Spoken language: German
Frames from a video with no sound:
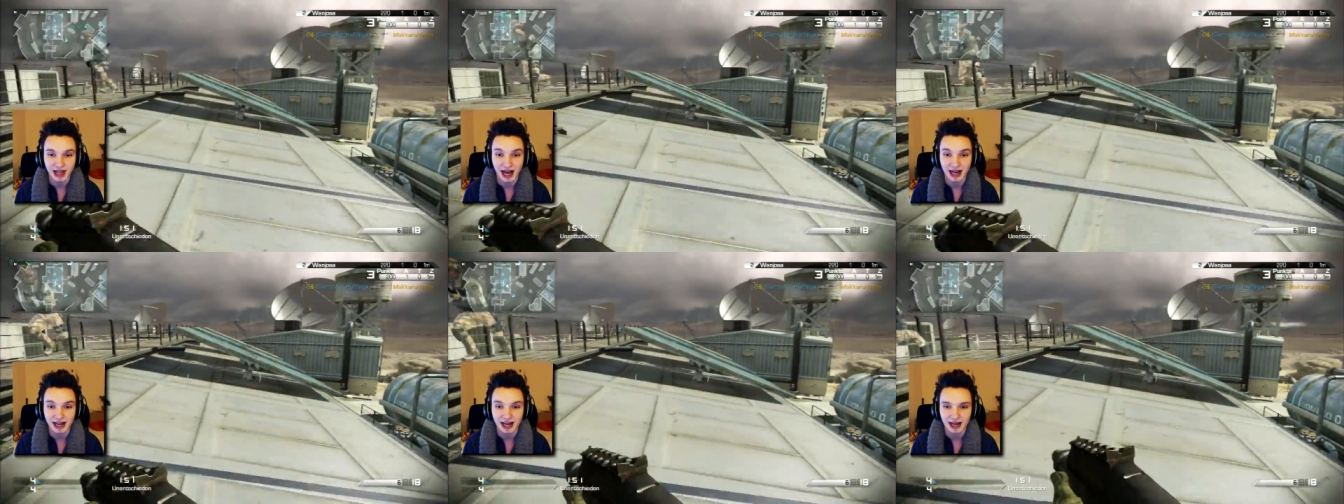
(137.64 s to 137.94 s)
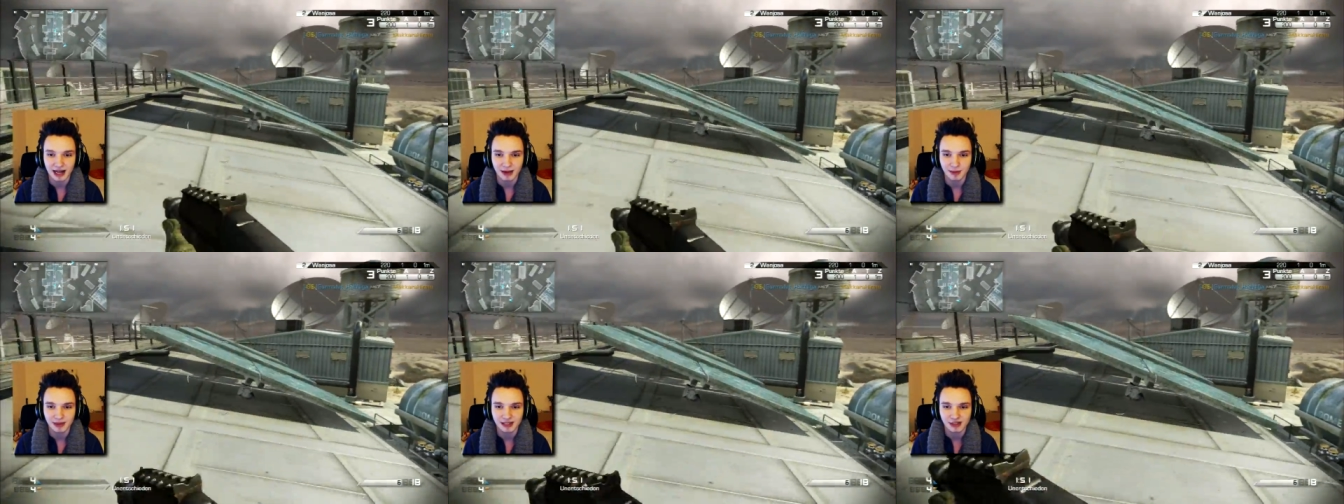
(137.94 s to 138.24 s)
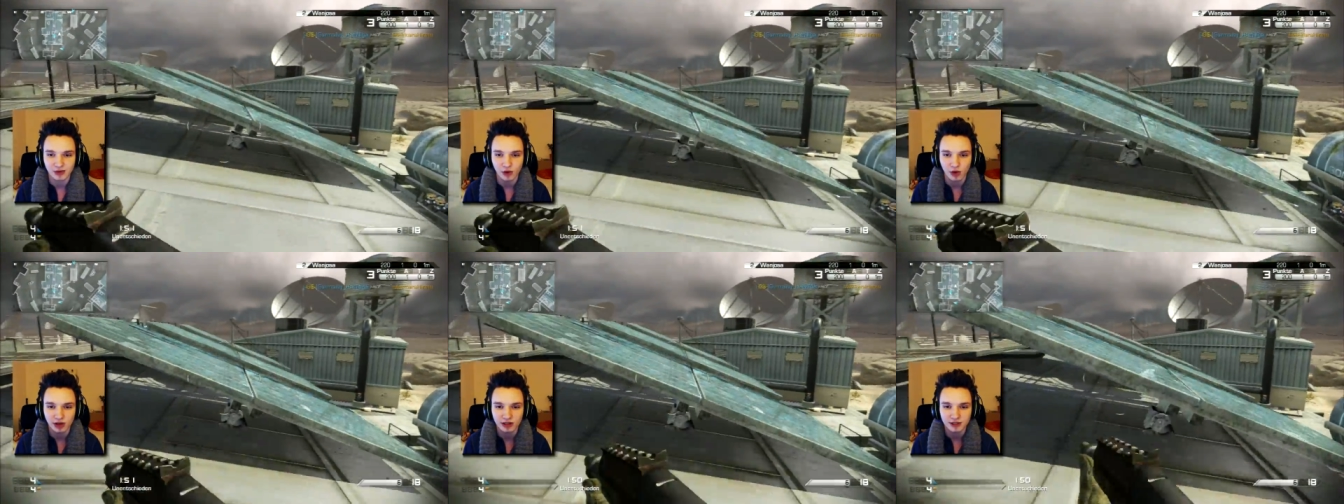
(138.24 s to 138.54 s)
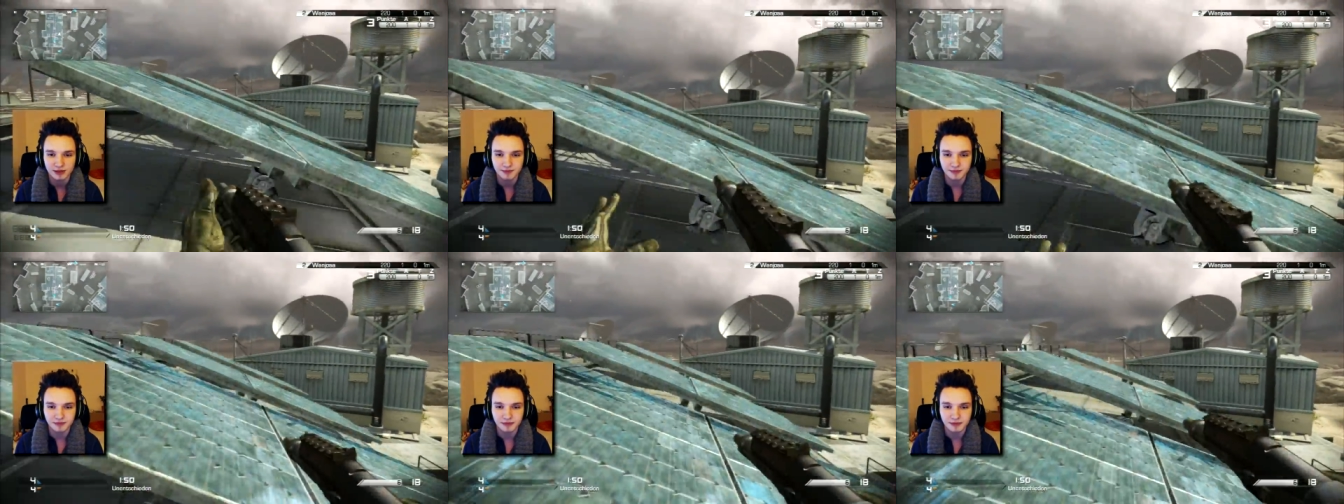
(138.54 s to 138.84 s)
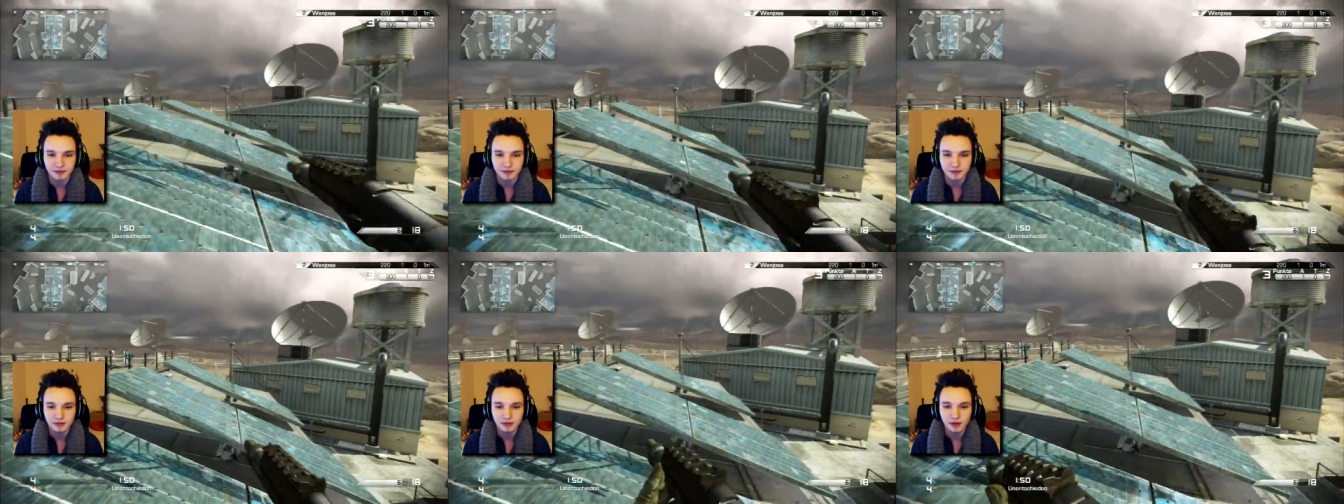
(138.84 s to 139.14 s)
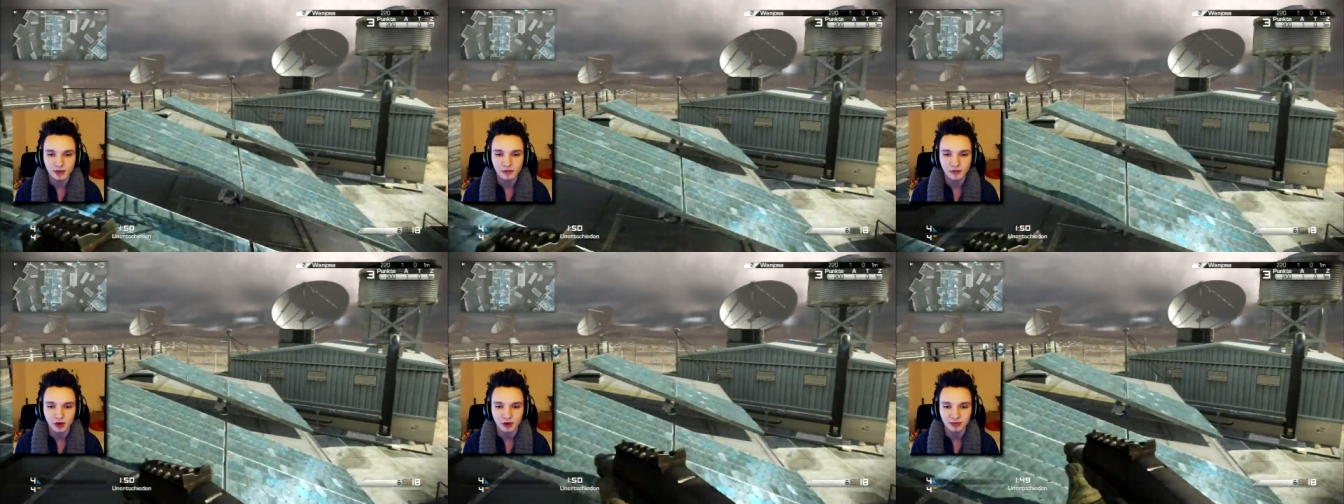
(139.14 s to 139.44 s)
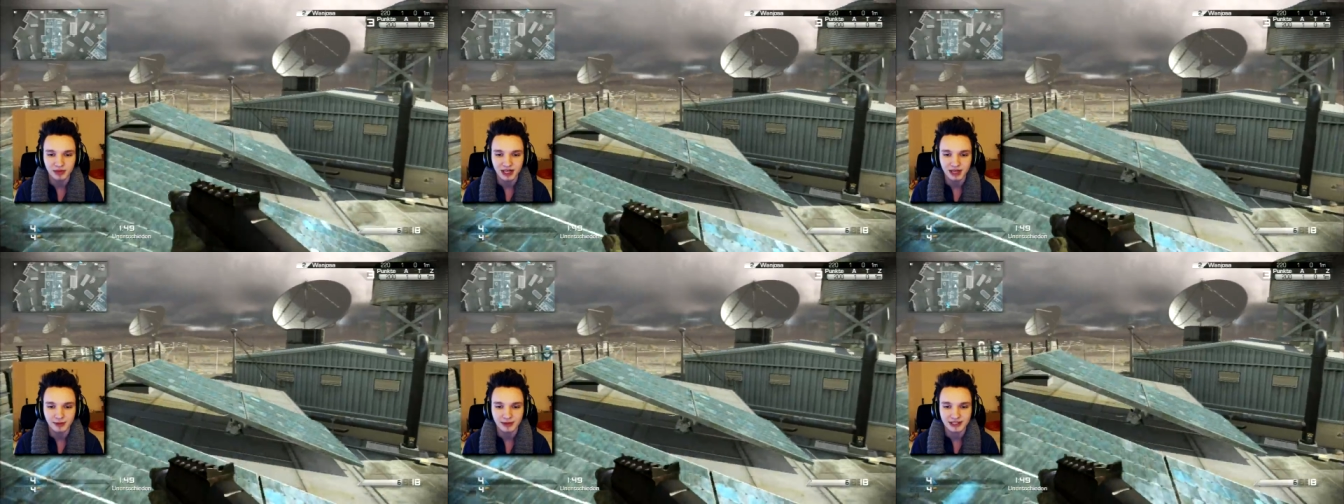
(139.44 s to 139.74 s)
der aller, allerbeste Ort. Vor
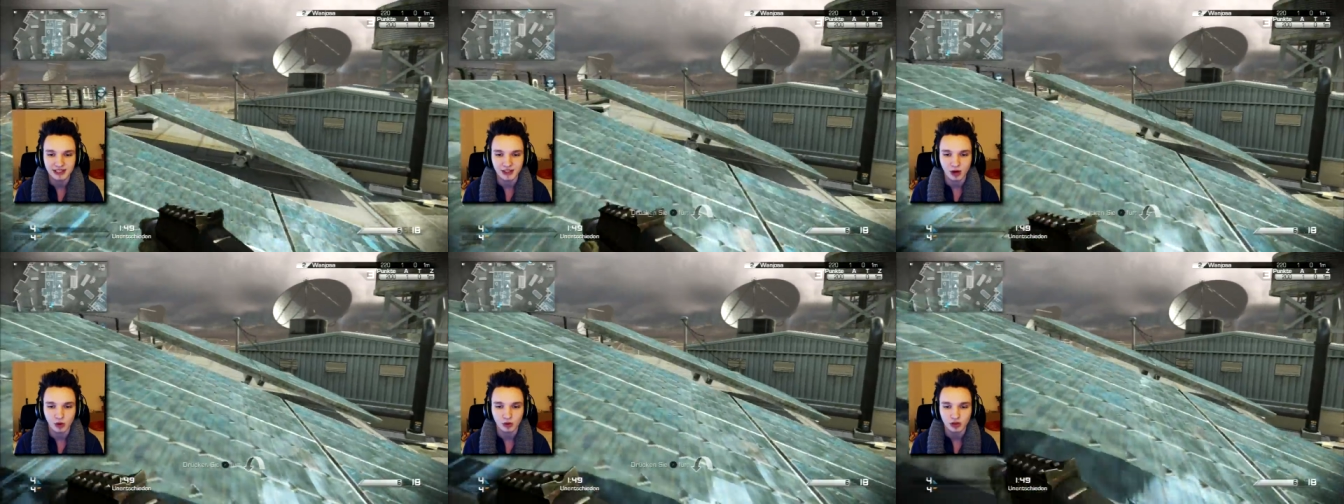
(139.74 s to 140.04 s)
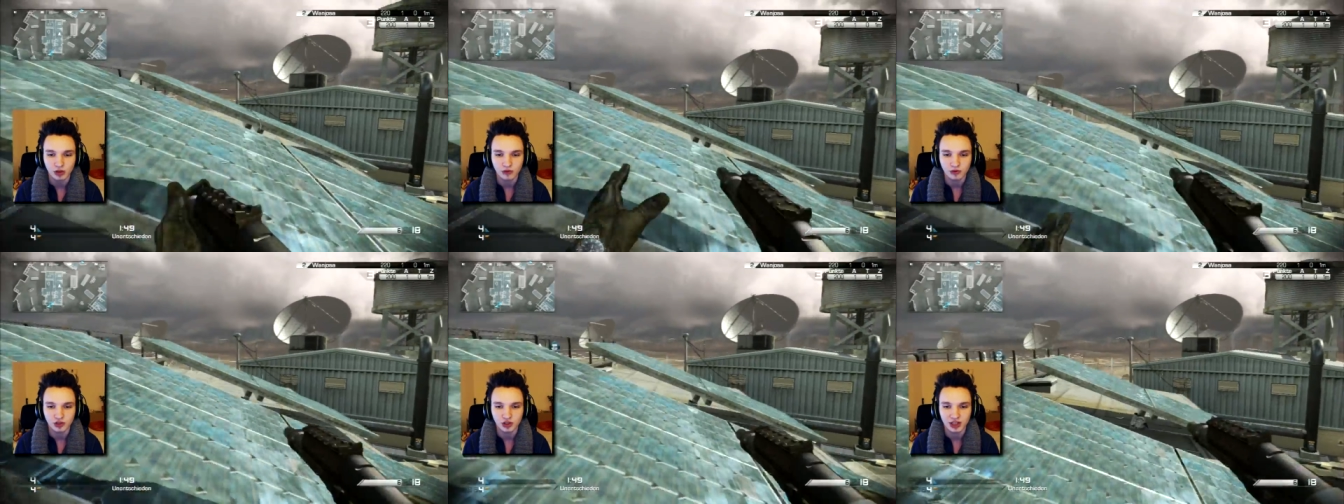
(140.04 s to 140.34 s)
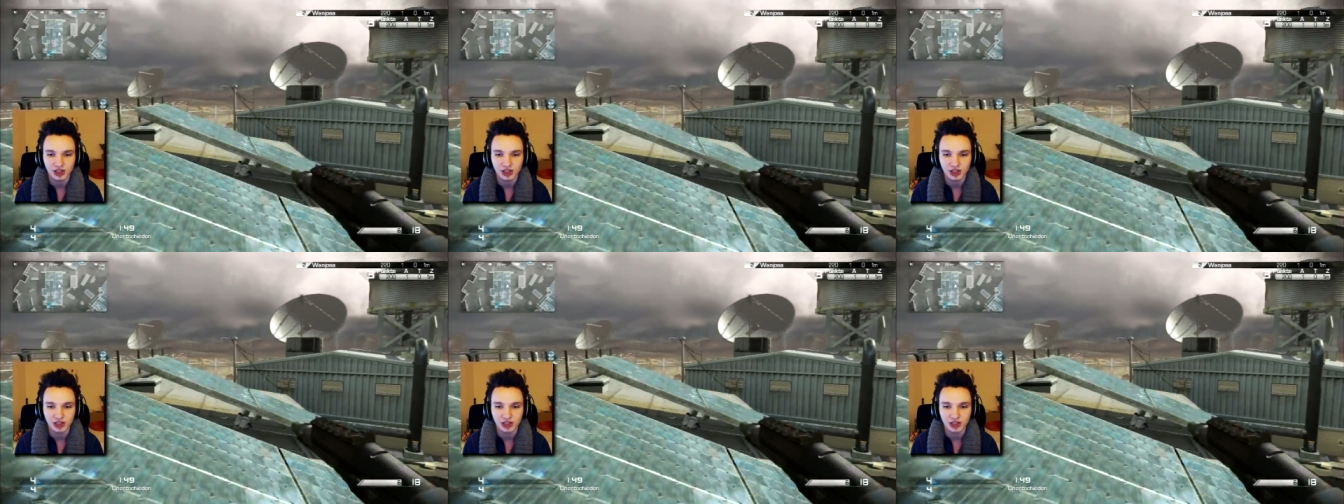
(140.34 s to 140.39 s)
allem hier kann man sich auch drauf